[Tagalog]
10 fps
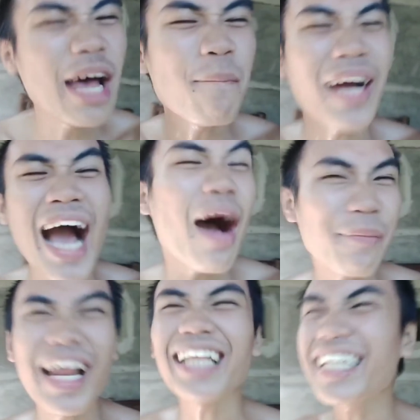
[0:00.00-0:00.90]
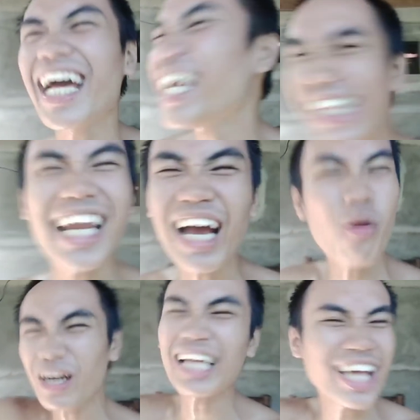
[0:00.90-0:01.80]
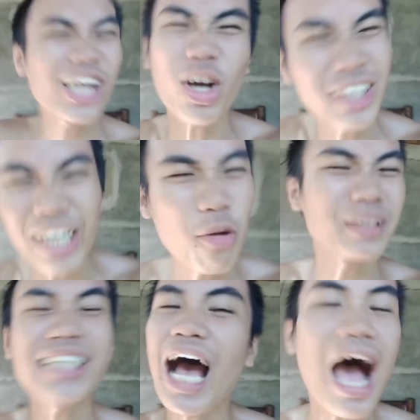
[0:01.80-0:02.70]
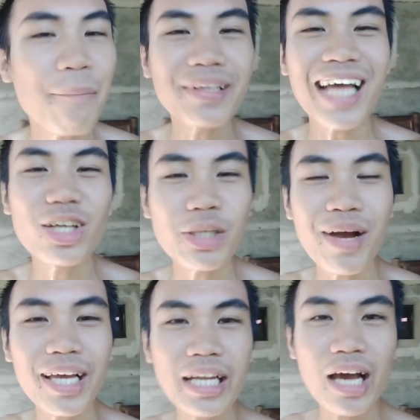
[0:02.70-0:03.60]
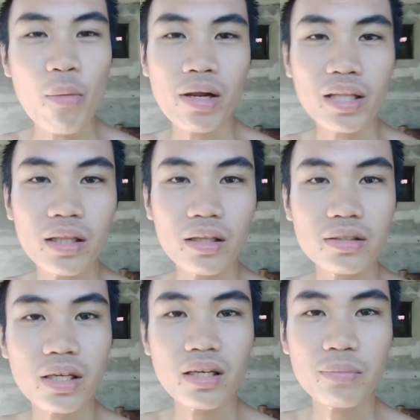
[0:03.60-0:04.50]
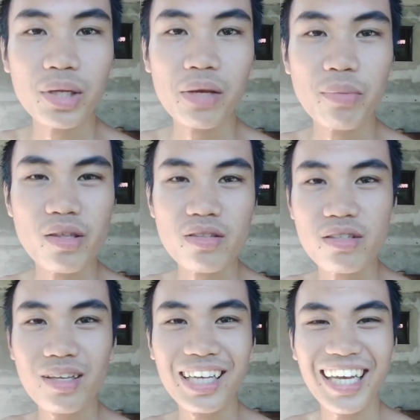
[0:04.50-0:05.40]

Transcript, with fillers: Pero napaka-happy natin kahit talaga wala tayong content. No? Basta happy tayo sa mga ginagawa natin sa Philippines.